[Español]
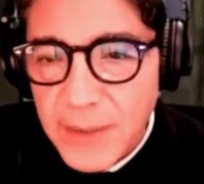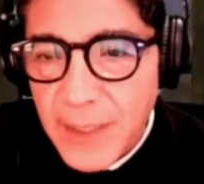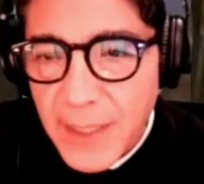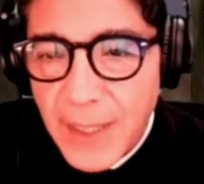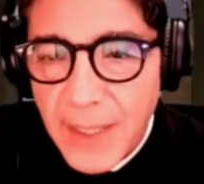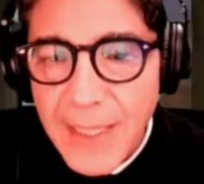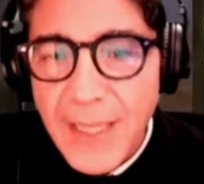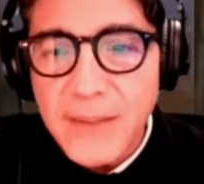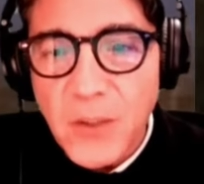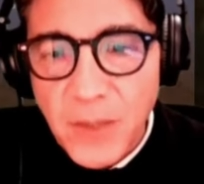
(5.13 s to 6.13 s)
entrega
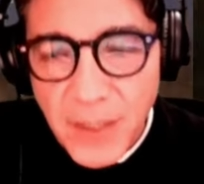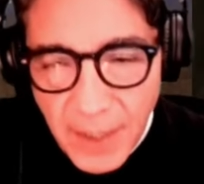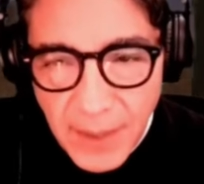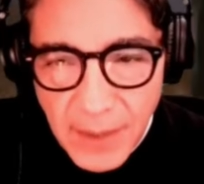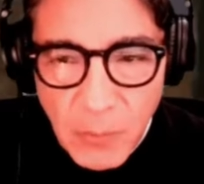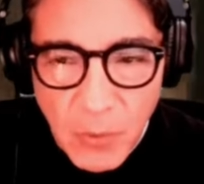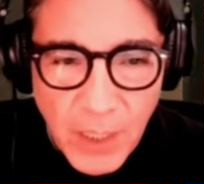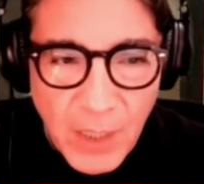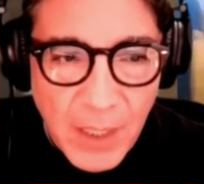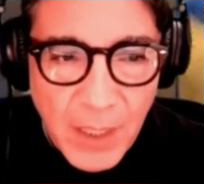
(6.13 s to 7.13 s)
extraordinaria del
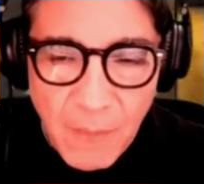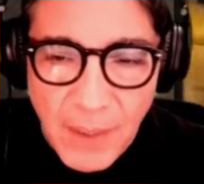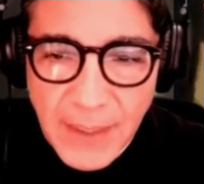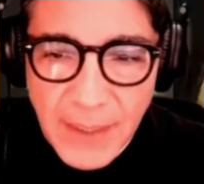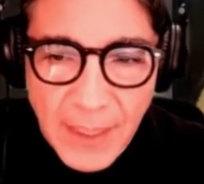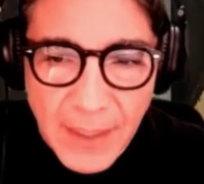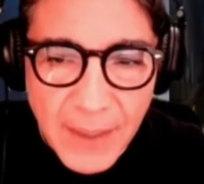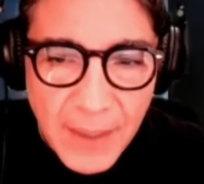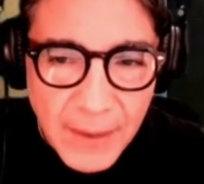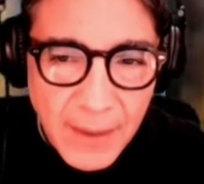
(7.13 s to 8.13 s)
programa Mate al
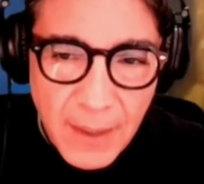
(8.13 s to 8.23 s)
Rey.